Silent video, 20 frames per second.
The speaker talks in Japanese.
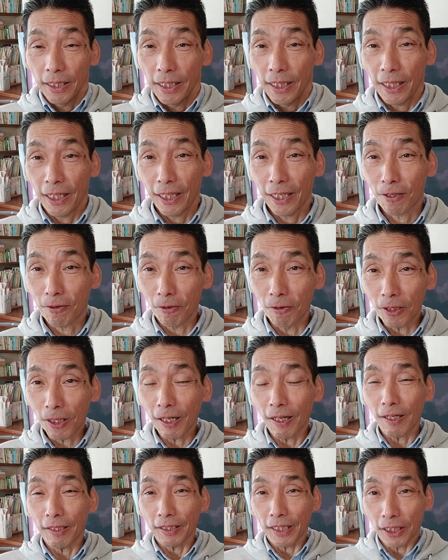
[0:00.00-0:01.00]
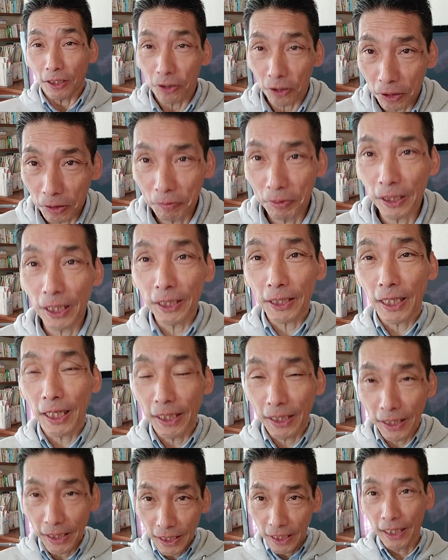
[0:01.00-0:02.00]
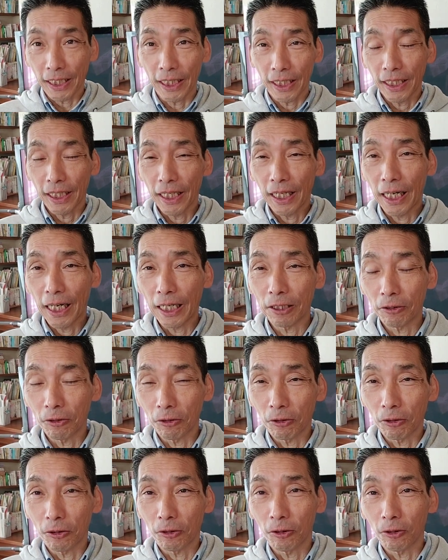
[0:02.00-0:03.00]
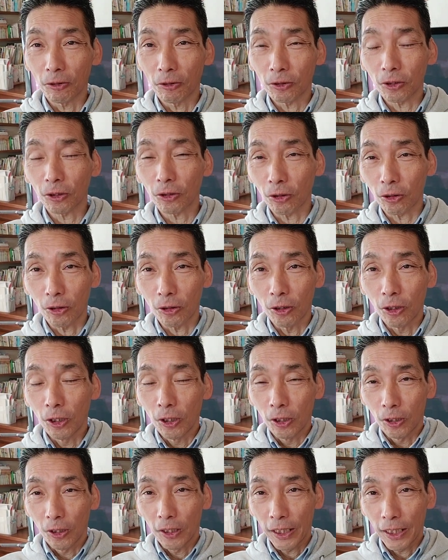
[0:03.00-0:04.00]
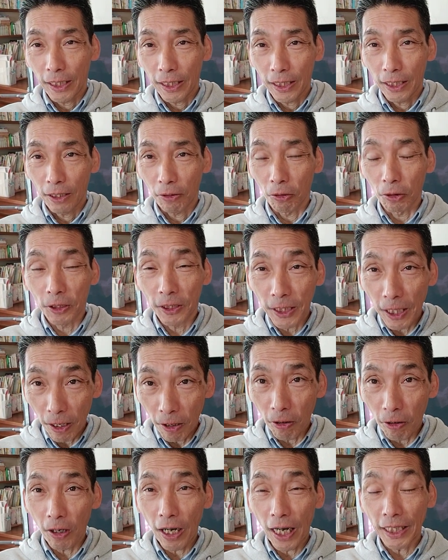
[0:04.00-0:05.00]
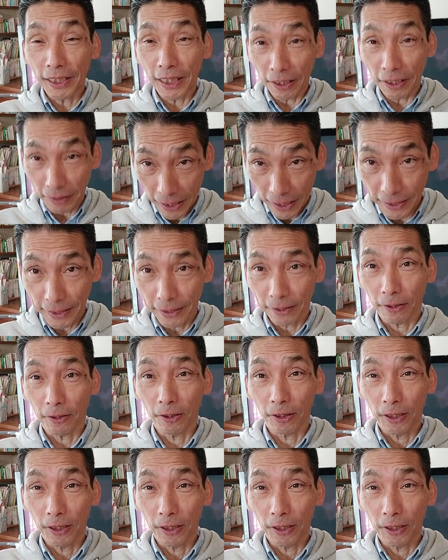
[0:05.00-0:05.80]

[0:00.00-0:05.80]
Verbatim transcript: えー、今回はね、ちょっと皆さんに、あのー、ちょっと、えー、お知恵を拝借です。